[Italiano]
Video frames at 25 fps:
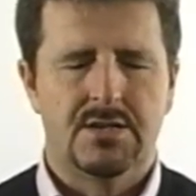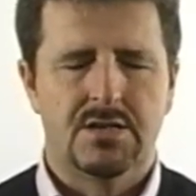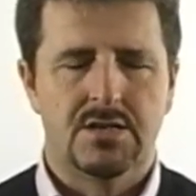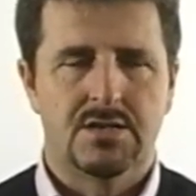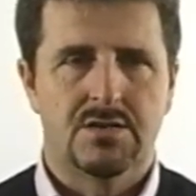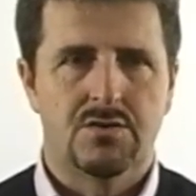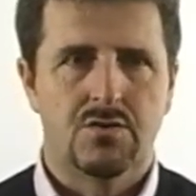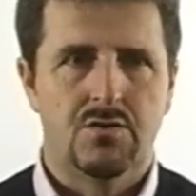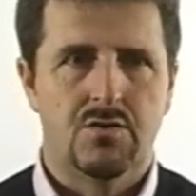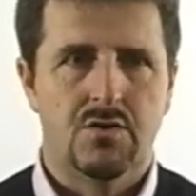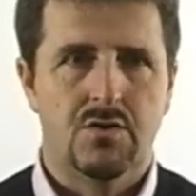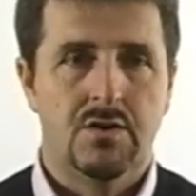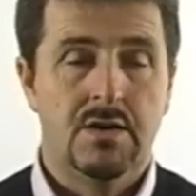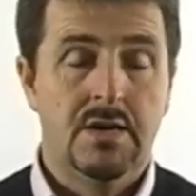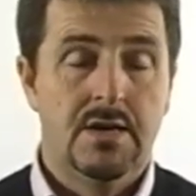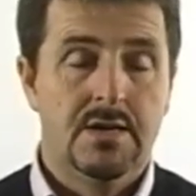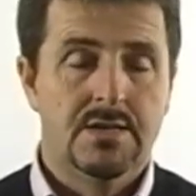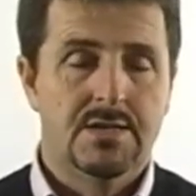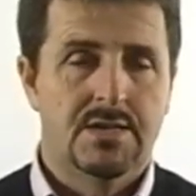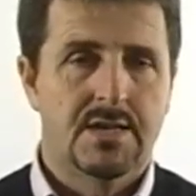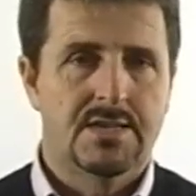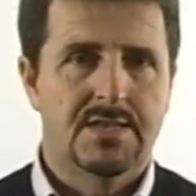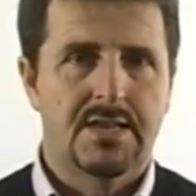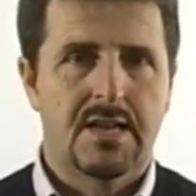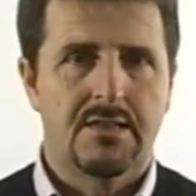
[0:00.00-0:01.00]
c'è
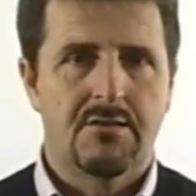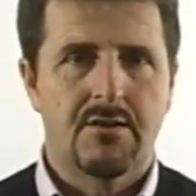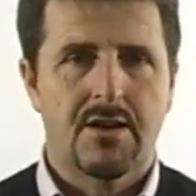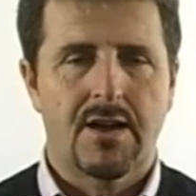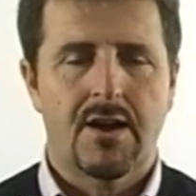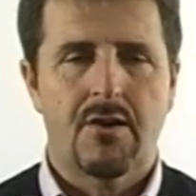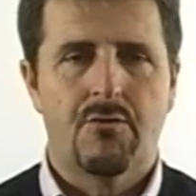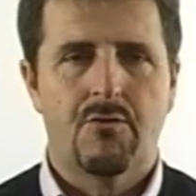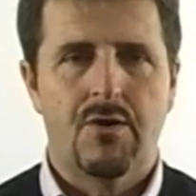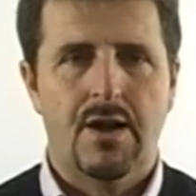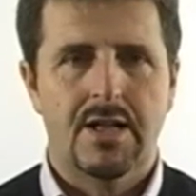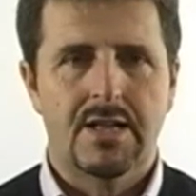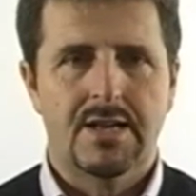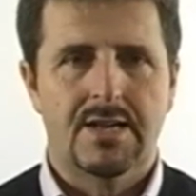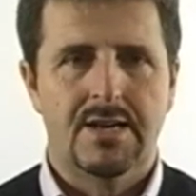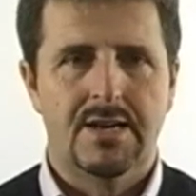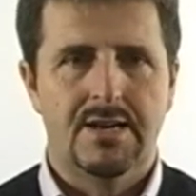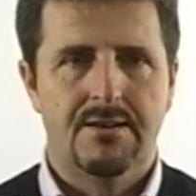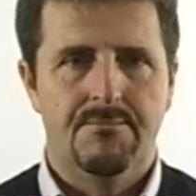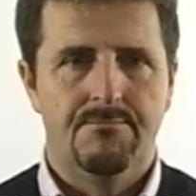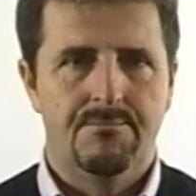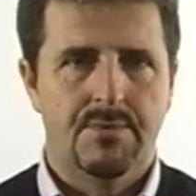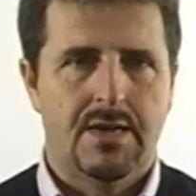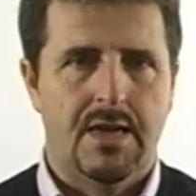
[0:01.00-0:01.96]
stato anche qualche,